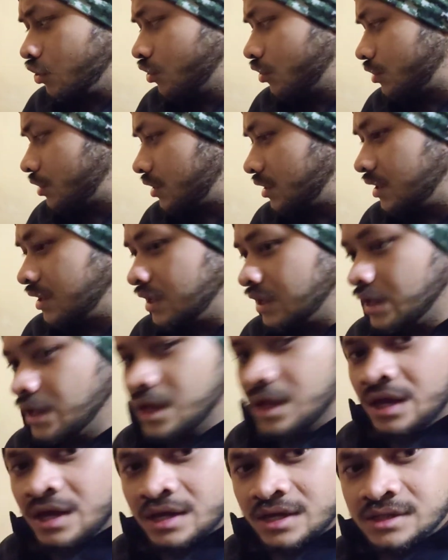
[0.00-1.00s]
और
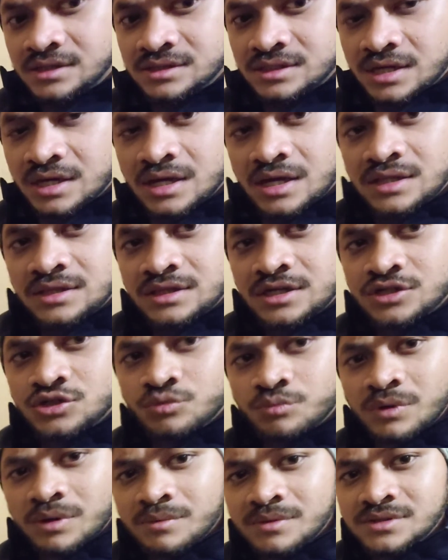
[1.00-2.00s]
इसके अंदर
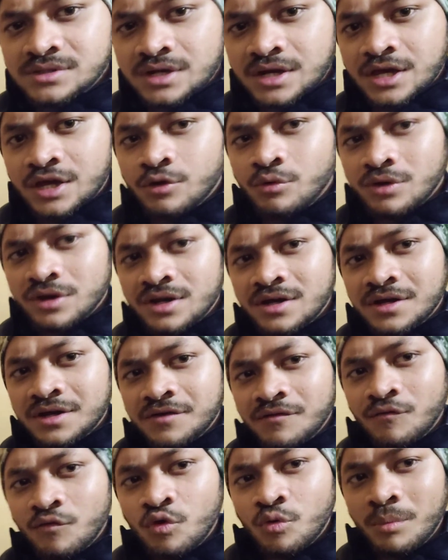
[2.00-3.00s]
जो बेबीज़ रखे हुए हैं ना
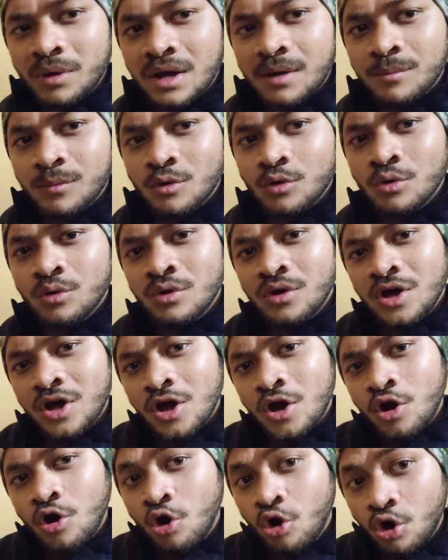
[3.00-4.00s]
वो मैं आपको
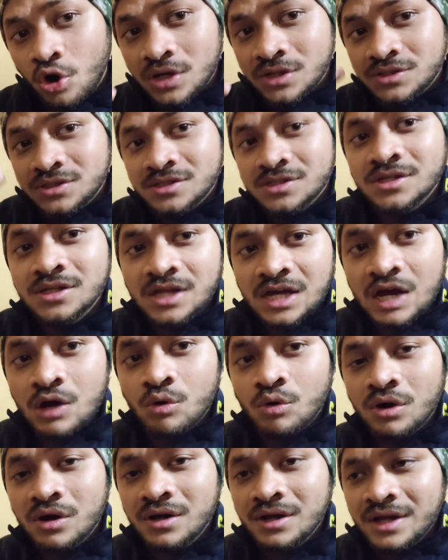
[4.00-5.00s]
और अच्छे से
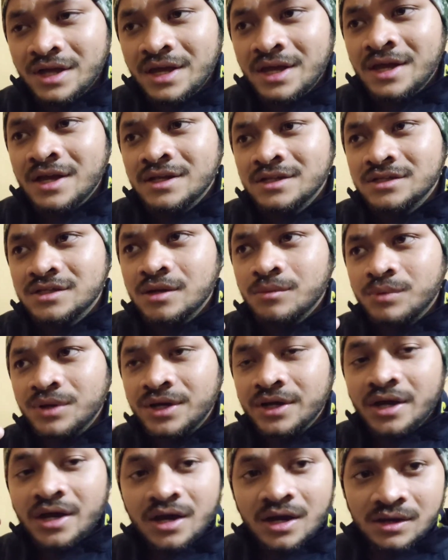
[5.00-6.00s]
दिखाऊंगा जब
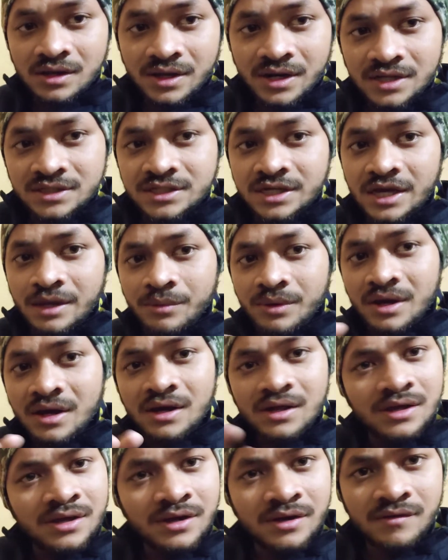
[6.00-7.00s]
इनके कलर आ जाएंगे अभी
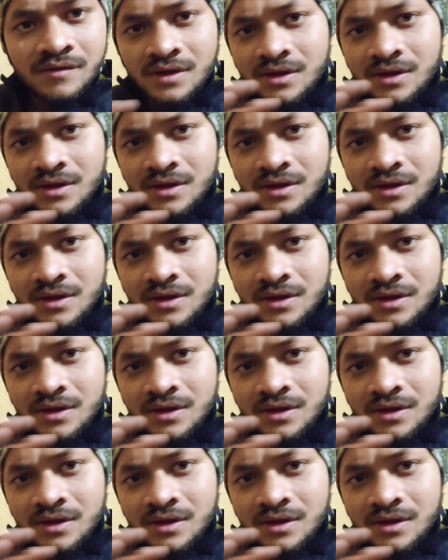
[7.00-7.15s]
कलर